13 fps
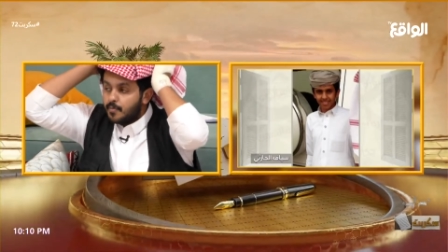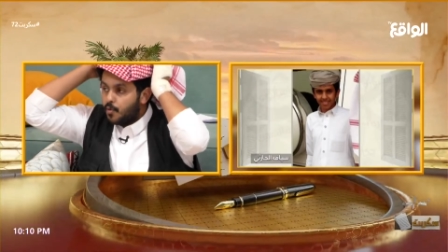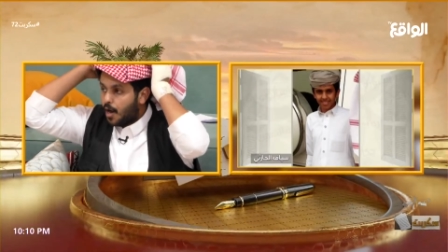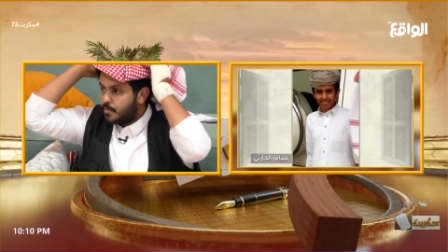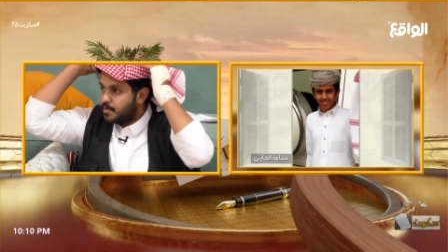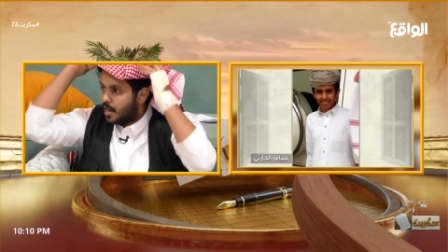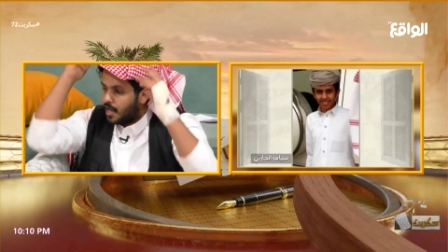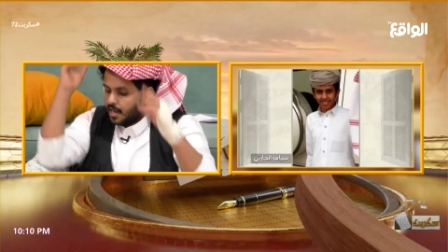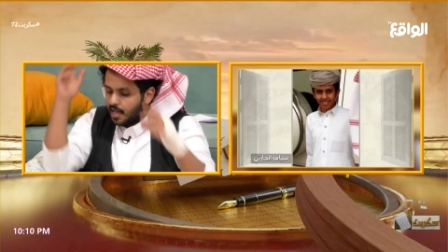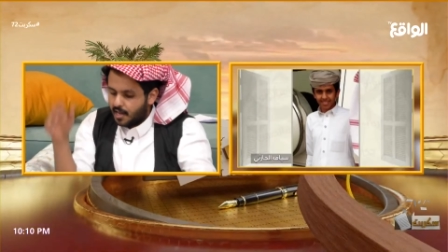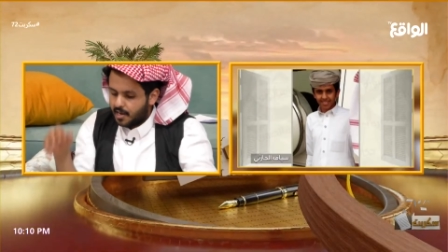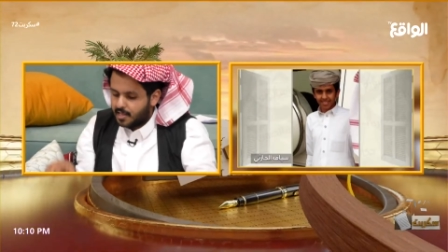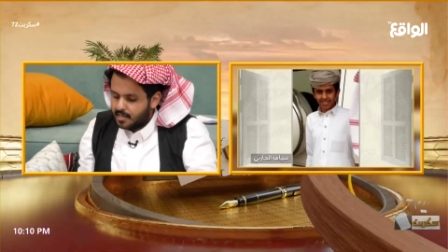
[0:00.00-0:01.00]
ابو عبد الله
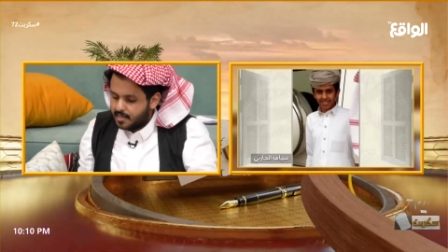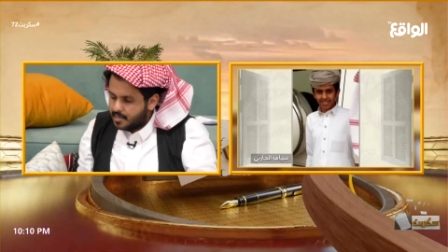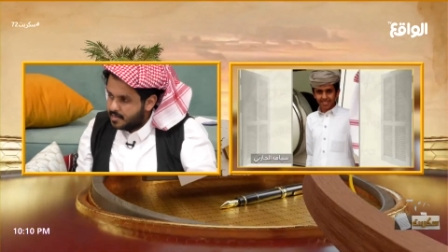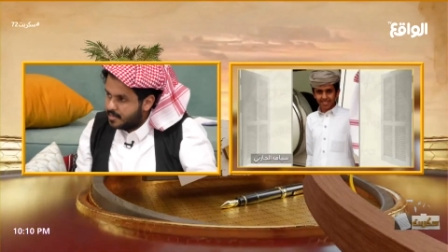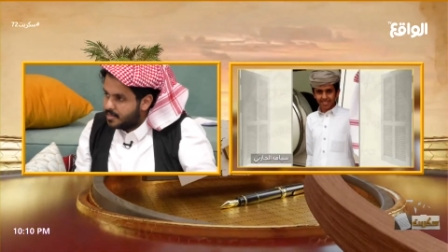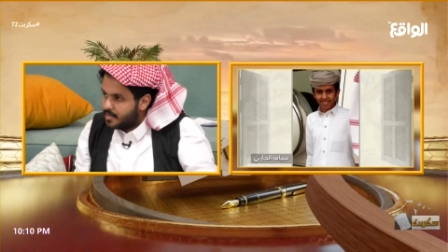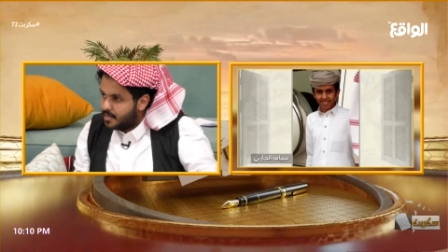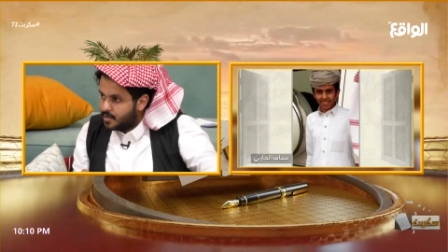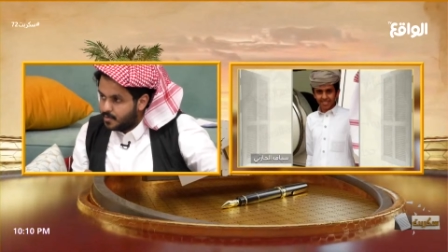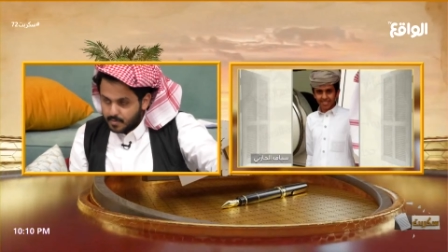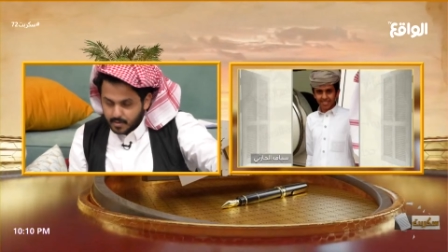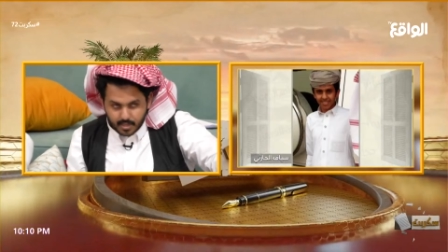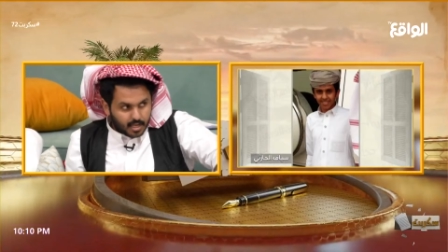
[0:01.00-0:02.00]
الحارثي ونعم
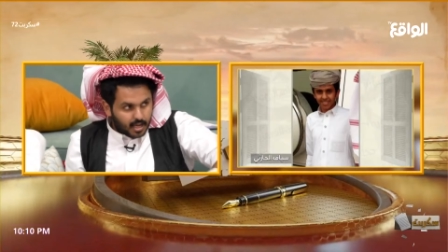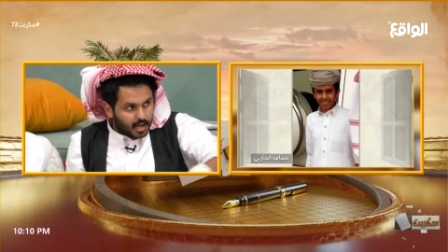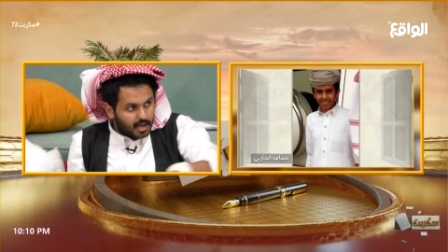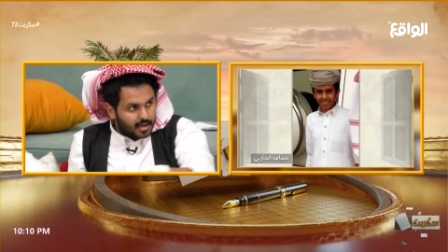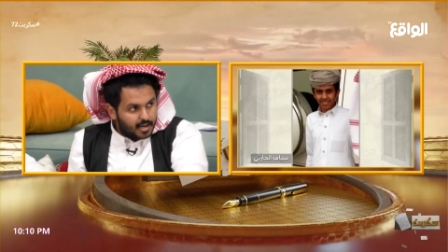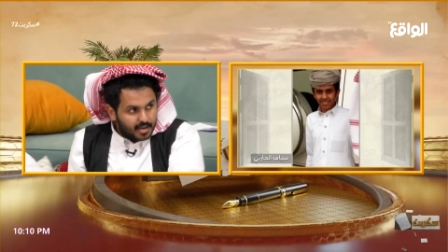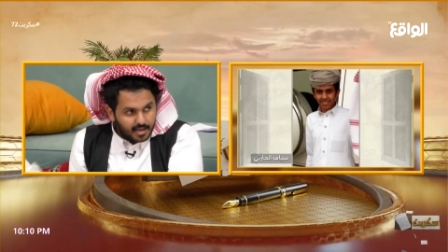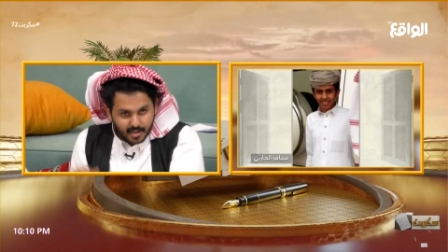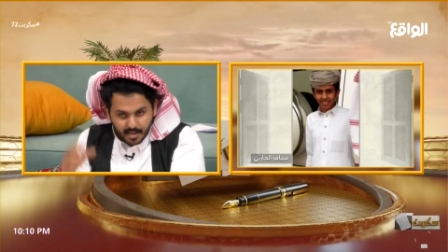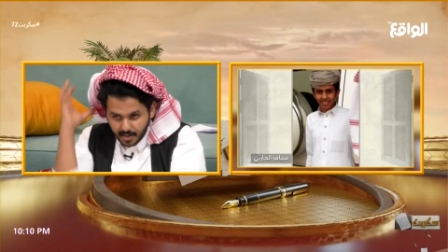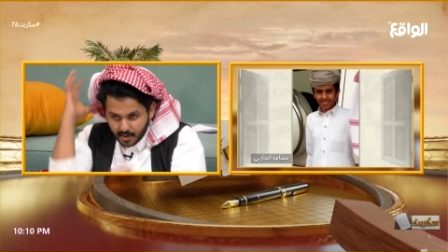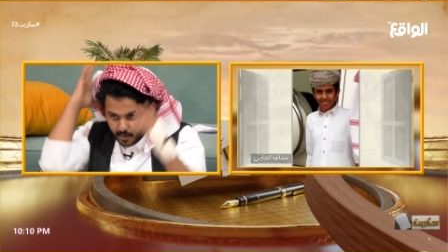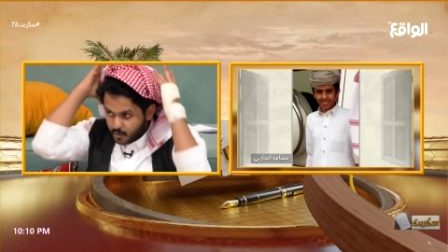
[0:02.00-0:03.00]
ونعم يستاهل
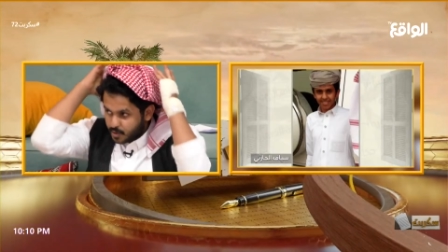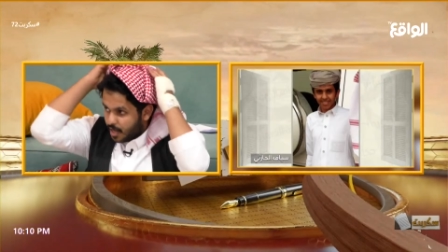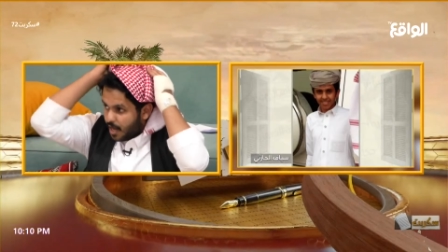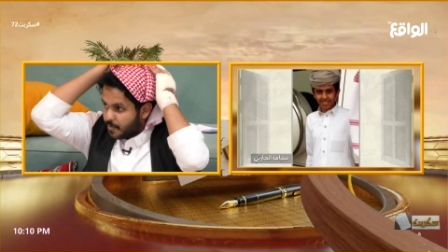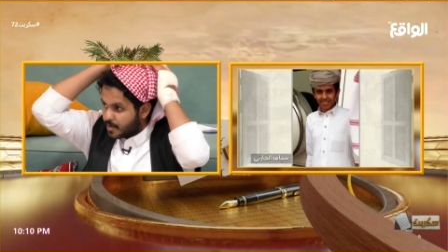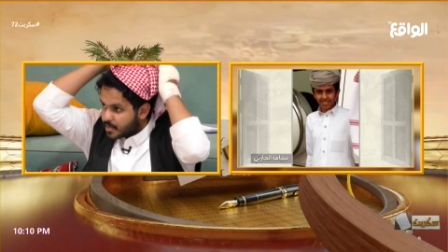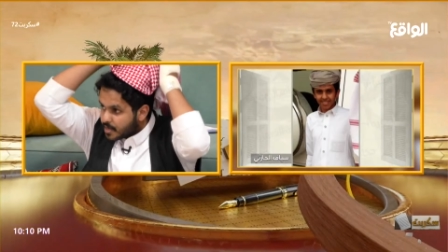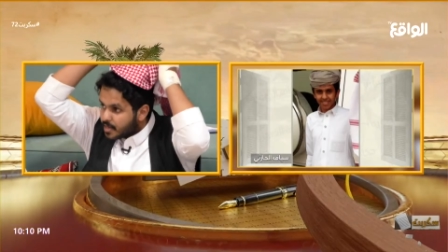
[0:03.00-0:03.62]
وسلامتك